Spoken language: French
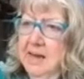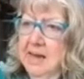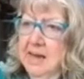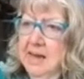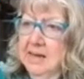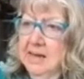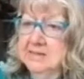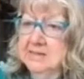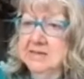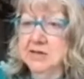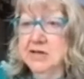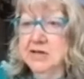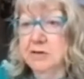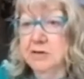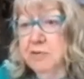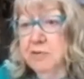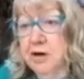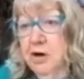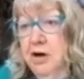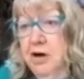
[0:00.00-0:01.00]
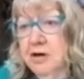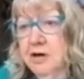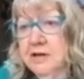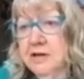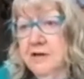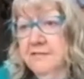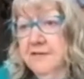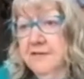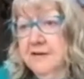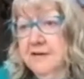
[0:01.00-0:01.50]
C'était une école qui,
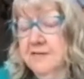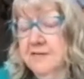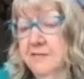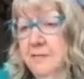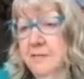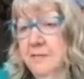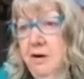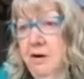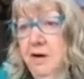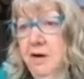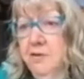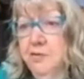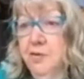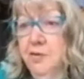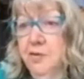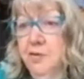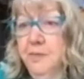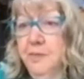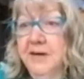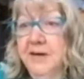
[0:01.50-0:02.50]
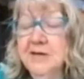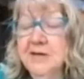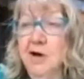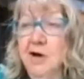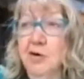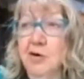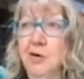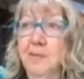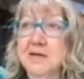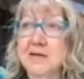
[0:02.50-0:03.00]
effectivement, a eu de brillants
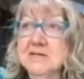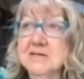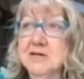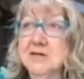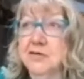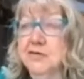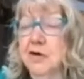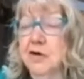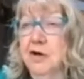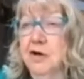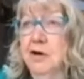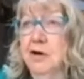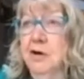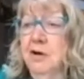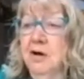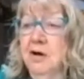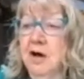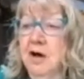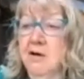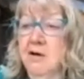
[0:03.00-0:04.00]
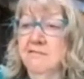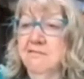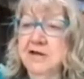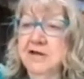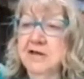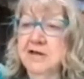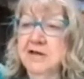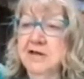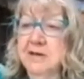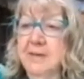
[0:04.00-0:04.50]
représentants, a
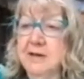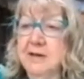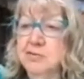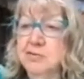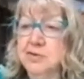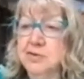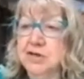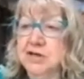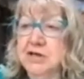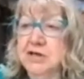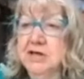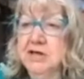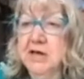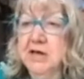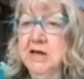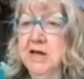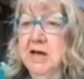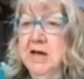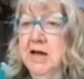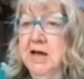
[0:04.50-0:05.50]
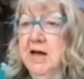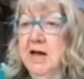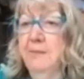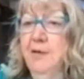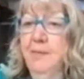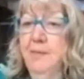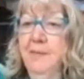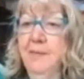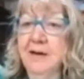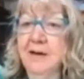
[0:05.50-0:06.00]
envoyé des manuscrits un
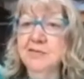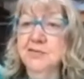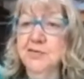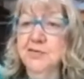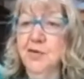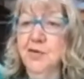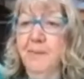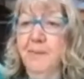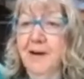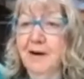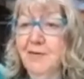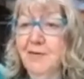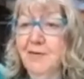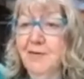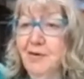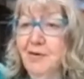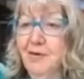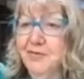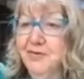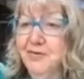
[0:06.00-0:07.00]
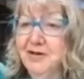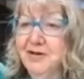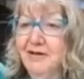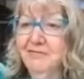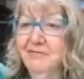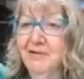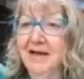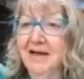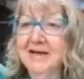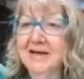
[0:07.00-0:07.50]
peu partout de par le monde. On a
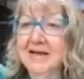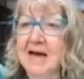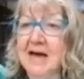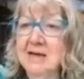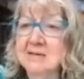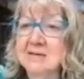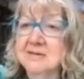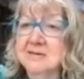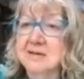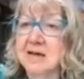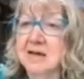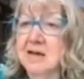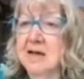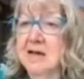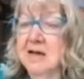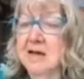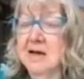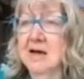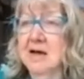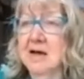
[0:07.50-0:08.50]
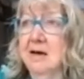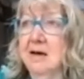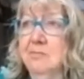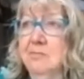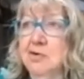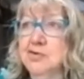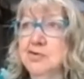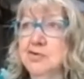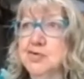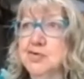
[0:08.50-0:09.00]
vu la carte à
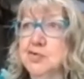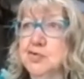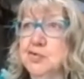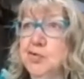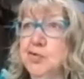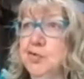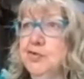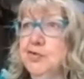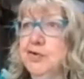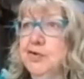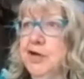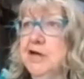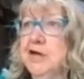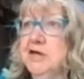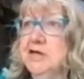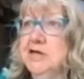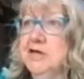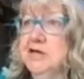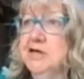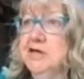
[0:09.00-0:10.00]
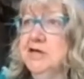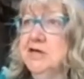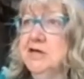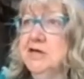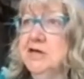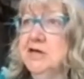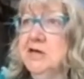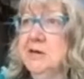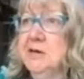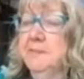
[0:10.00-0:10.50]
Moscou, Delhi,
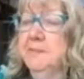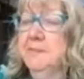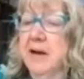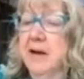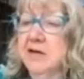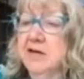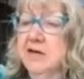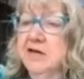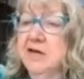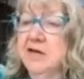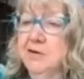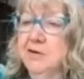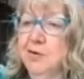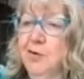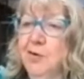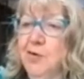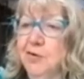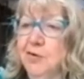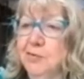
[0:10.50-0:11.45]
Paris, Londres.